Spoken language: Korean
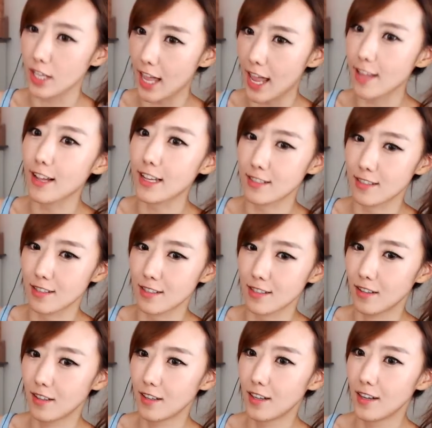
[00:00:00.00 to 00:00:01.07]
있게 해놨어.
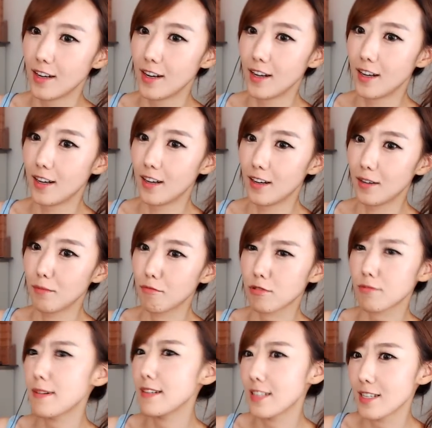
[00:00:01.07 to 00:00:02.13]

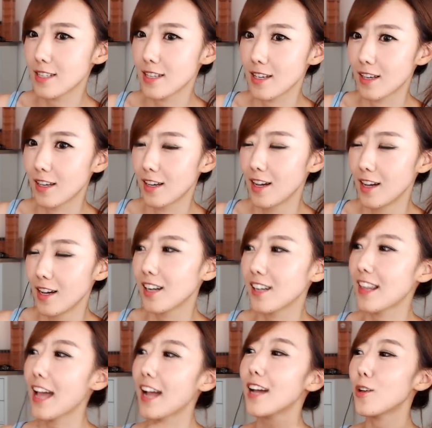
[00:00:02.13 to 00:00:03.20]
무슨 말인지 알지? 그
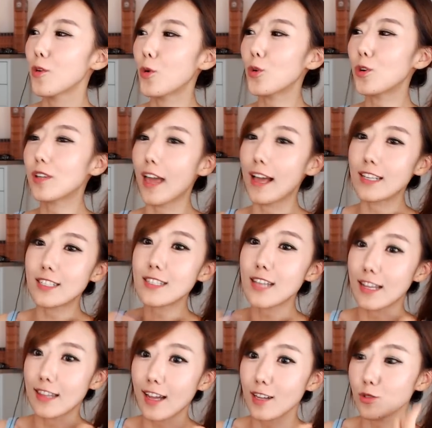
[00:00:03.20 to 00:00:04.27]
내가 요거를 갱신
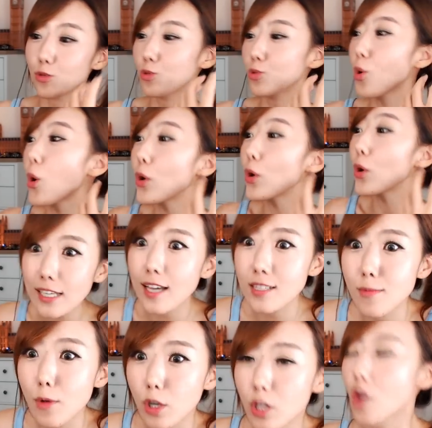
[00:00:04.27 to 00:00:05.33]
안 해가지고 또
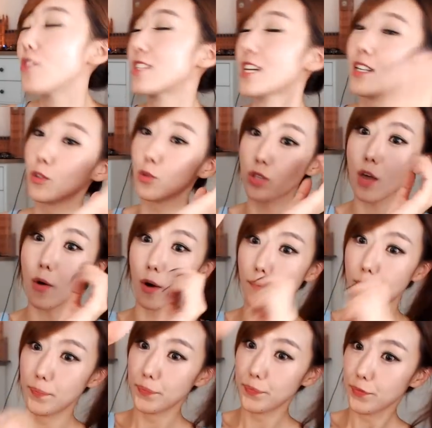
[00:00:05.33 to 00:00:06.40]
티켓을 뭐, 경찰이 또 세워.
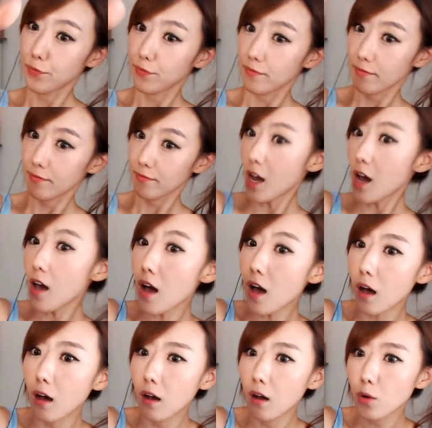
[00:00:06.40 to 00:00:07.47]

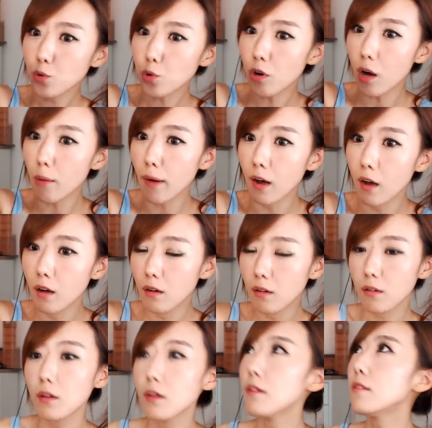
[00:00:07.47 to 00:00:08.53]
야 놀러 와봐.
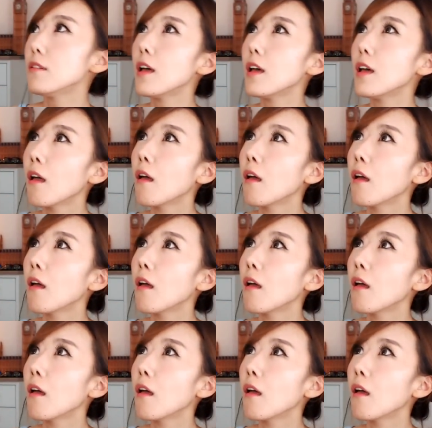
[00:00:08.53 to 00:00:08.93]
네.